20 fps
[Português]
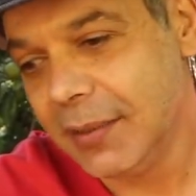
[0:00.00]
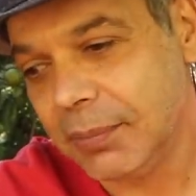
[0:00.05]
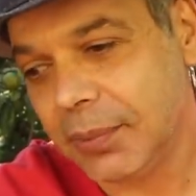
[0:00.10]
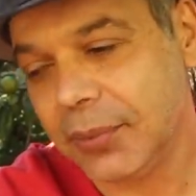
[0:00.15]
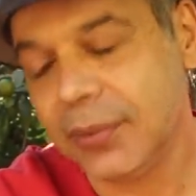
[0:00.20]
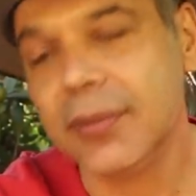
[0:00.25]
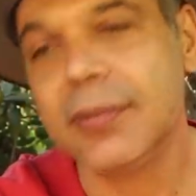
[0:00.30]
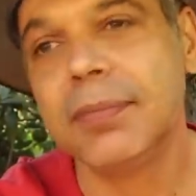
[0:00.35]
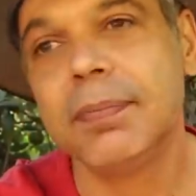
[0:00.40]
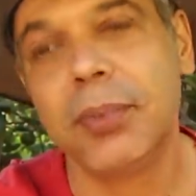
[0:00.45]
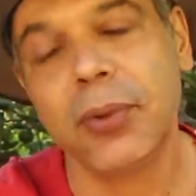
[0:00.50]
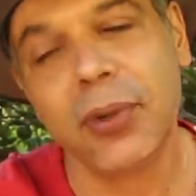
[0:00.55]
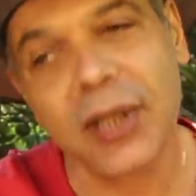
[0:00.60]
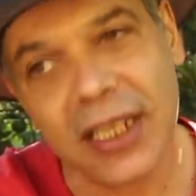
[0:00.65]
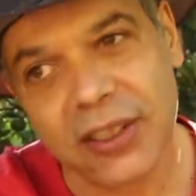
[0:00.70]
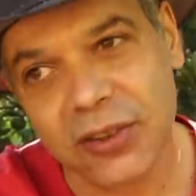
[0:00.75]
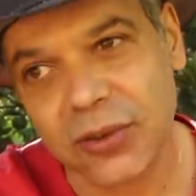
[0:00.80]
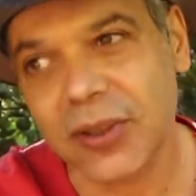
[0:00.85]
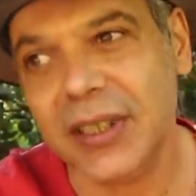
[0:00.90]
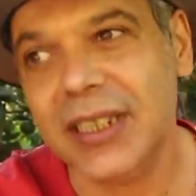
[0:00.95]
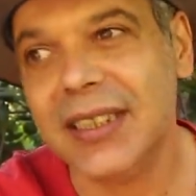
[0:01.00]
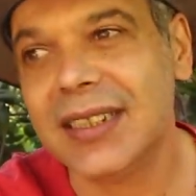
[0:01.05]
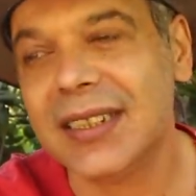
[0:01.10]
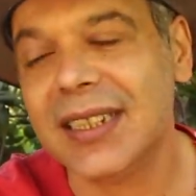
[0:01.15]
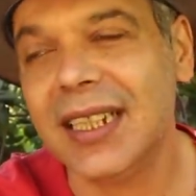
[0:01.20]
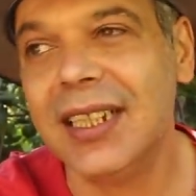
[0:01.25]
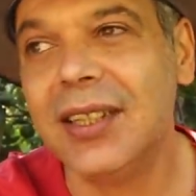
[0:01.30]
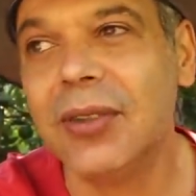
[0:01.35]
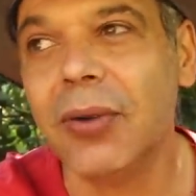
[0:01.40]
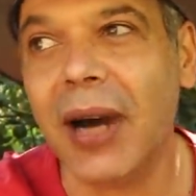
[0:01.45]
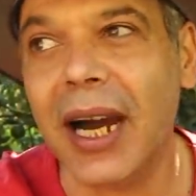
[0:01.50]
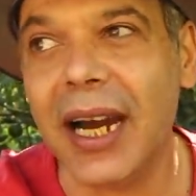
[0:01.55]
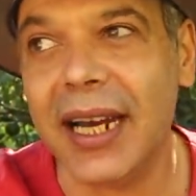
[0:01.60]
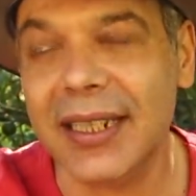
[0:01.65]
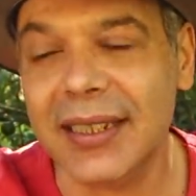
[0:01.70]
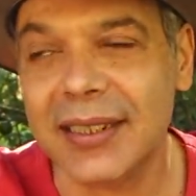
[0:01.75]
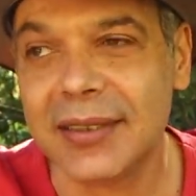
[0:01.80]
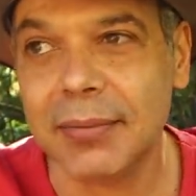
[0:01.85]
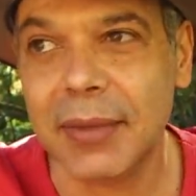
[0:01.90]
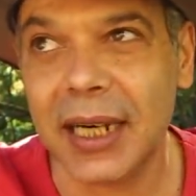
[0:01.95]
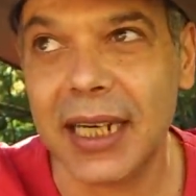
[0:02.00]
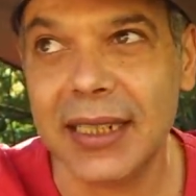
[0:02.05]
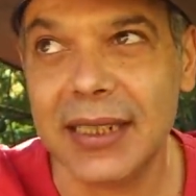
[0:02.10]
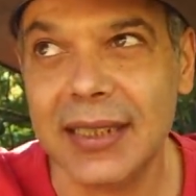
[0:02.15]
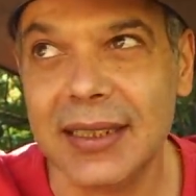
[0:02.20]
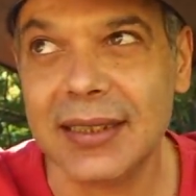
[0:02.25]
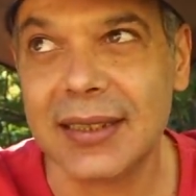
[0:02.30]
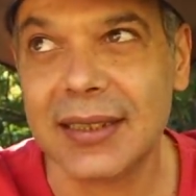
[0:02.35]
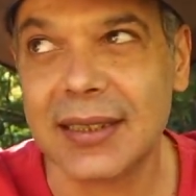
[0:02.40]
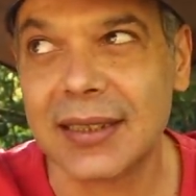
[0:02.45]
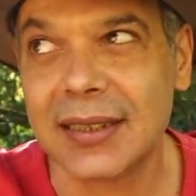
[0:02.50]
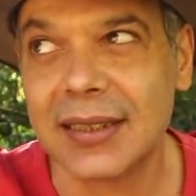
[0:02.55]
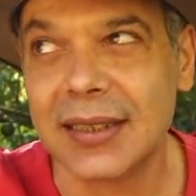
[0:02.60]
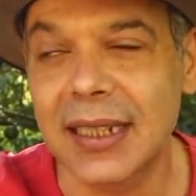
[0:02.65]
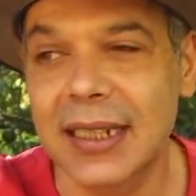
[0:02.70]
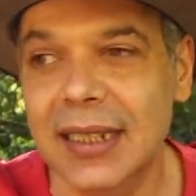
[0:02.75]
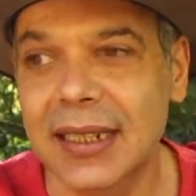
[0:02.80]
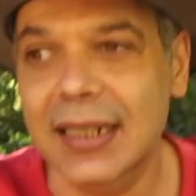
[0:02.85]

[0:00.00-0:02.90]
Por, por questões rituais mais